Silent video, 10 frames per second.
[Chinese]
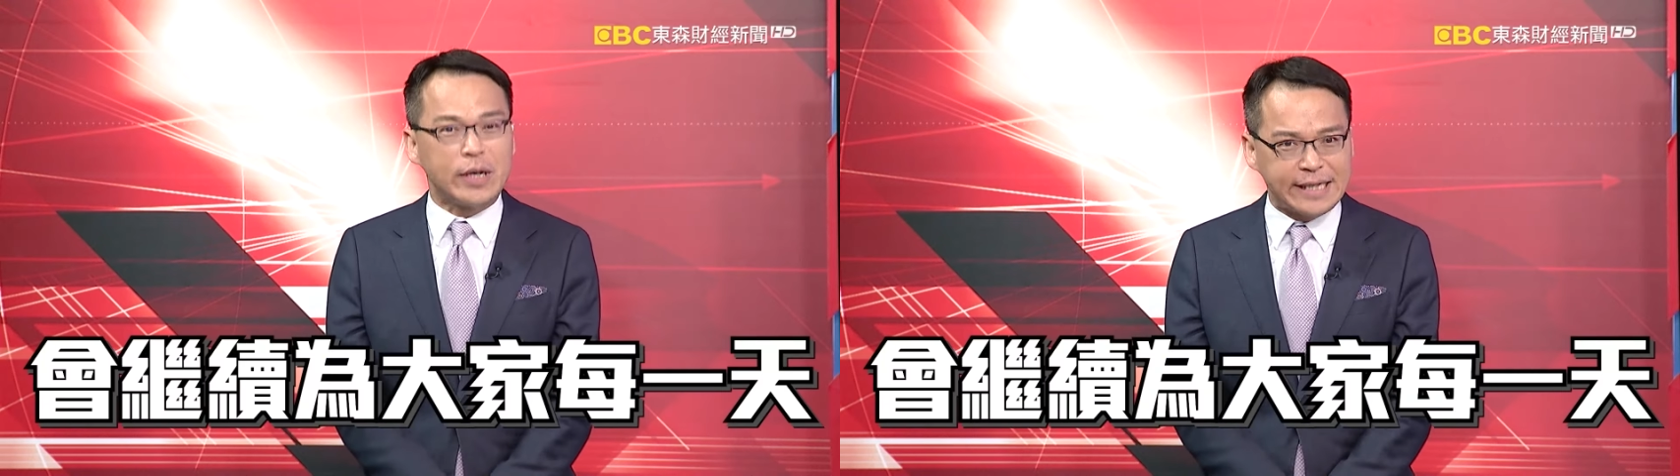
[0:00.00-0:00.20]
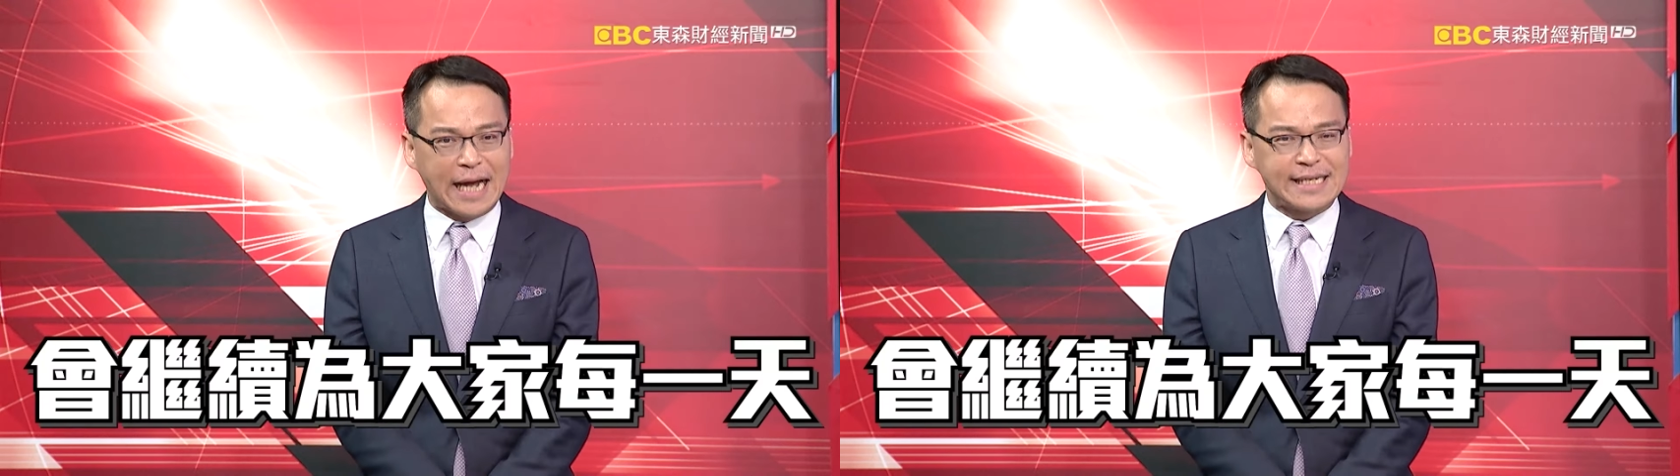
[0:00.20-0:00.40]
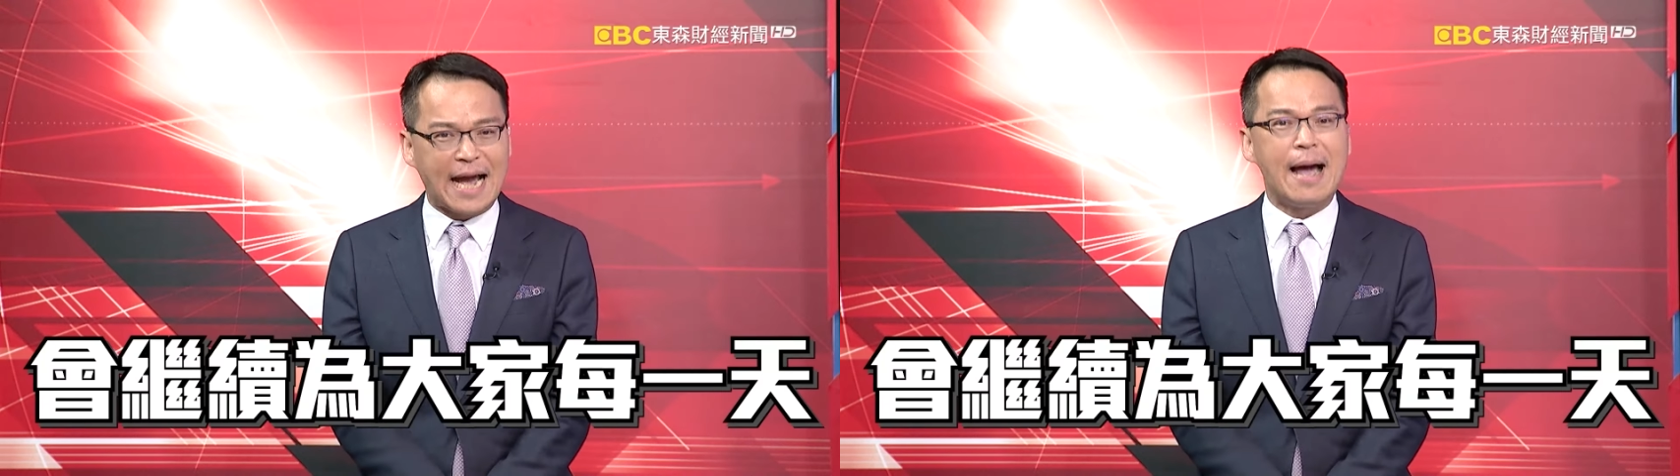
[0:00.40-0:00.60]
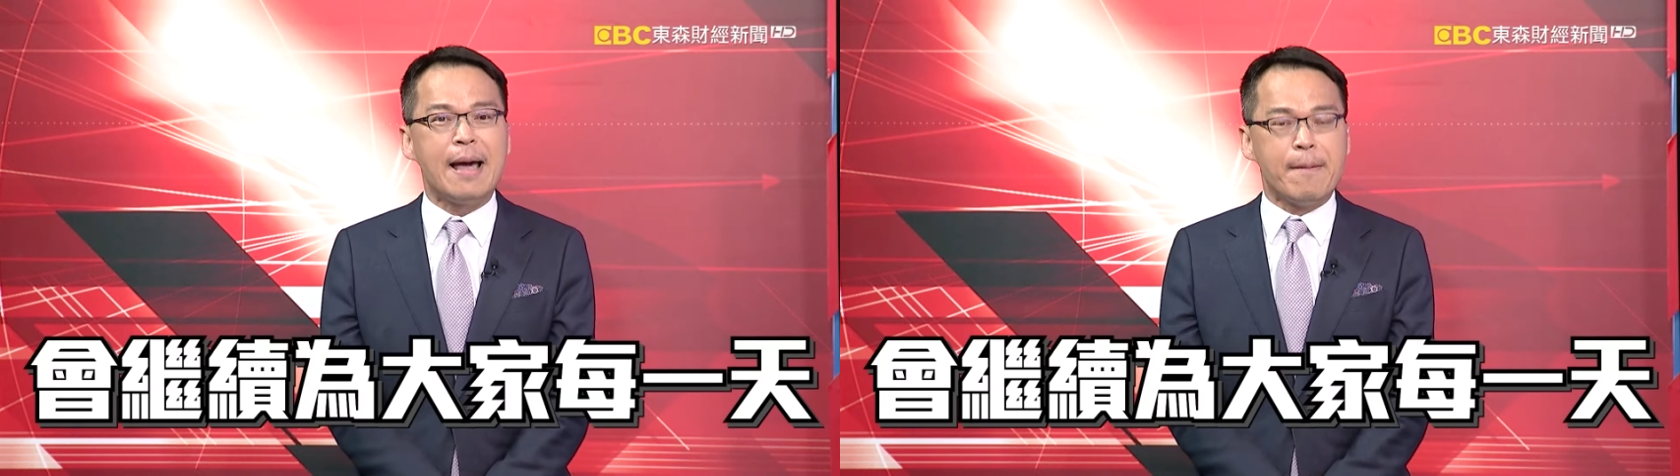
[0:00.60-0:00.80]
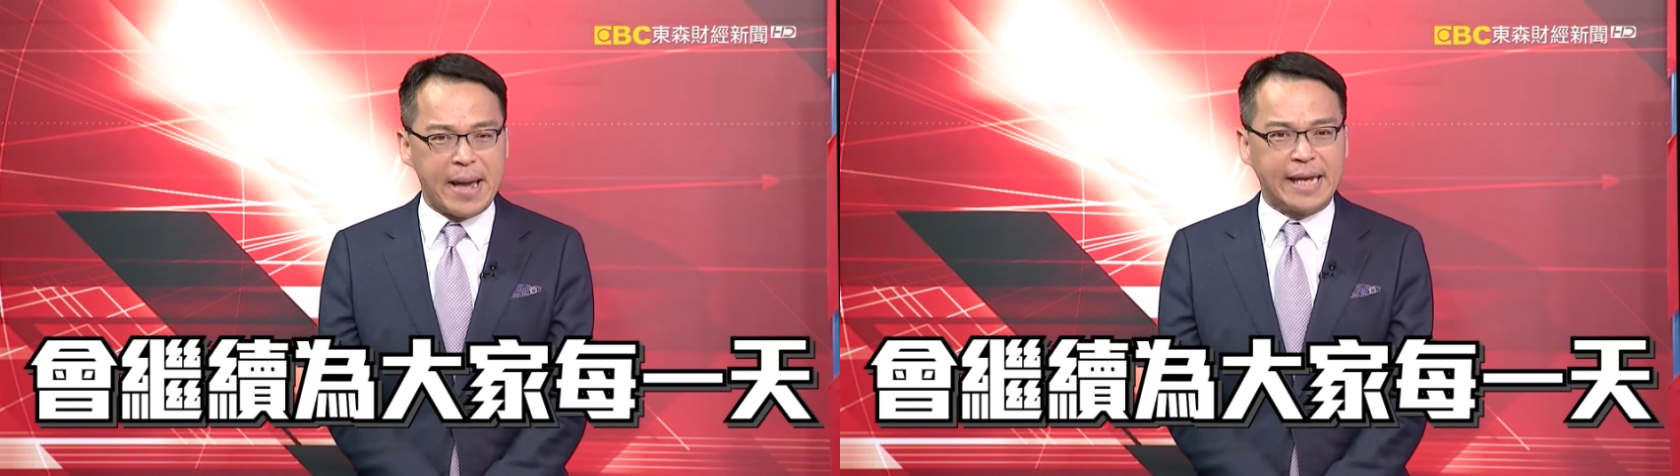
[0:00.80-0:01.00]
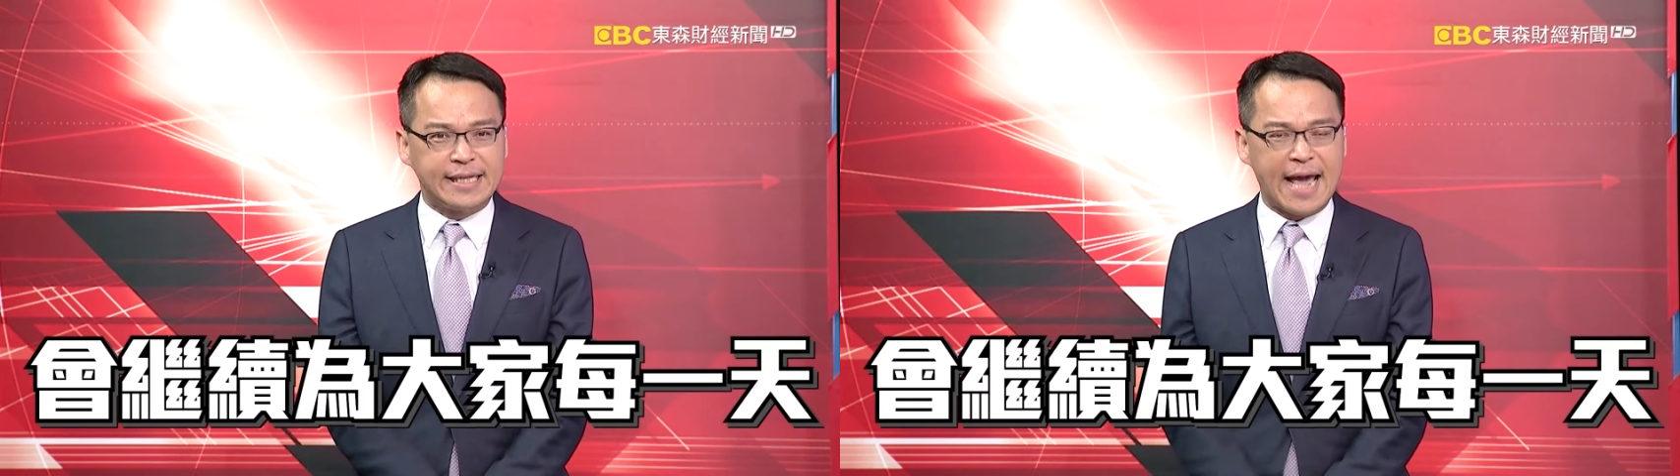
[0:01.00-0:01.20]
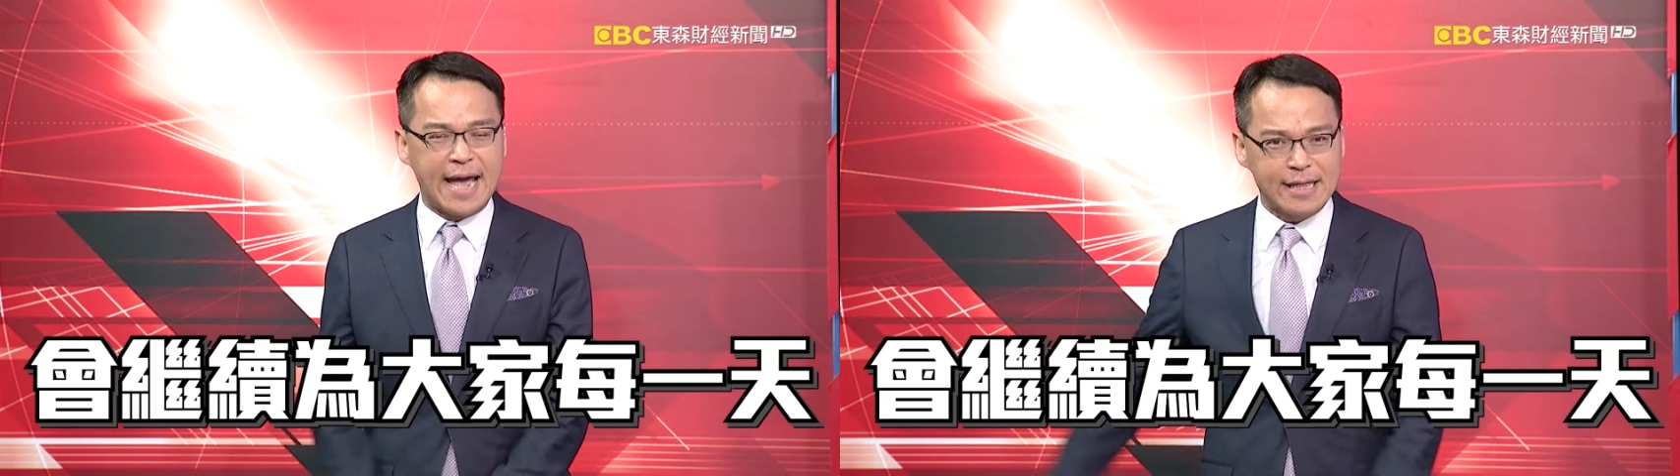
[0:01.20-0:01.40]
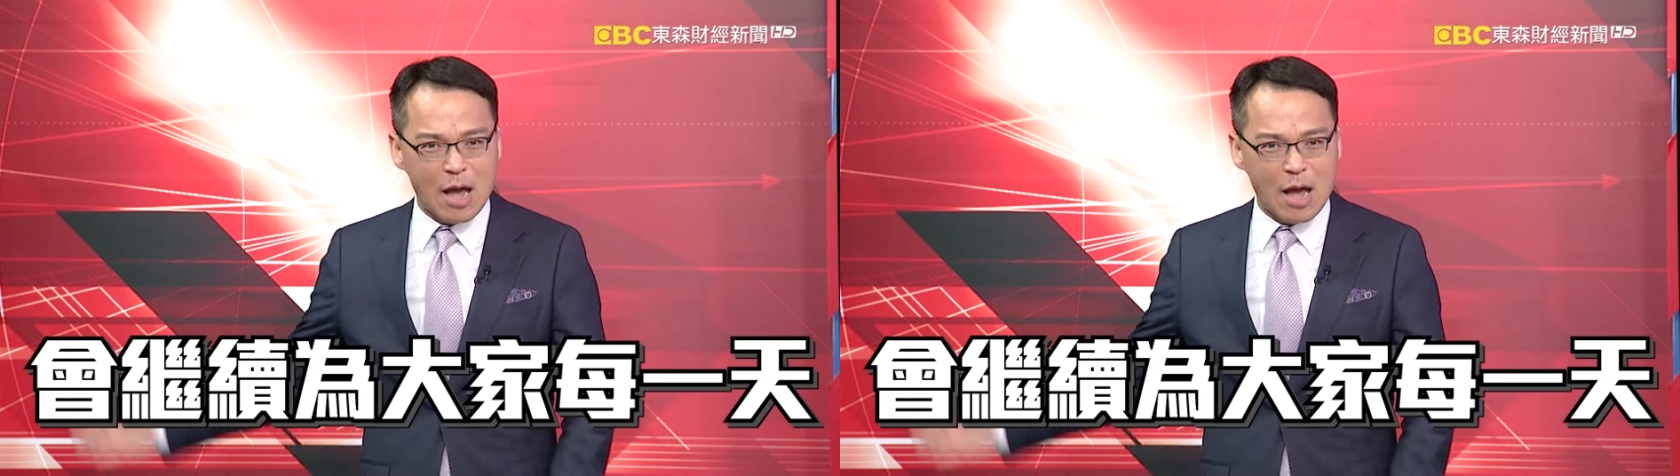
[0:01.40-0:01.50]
大家每一天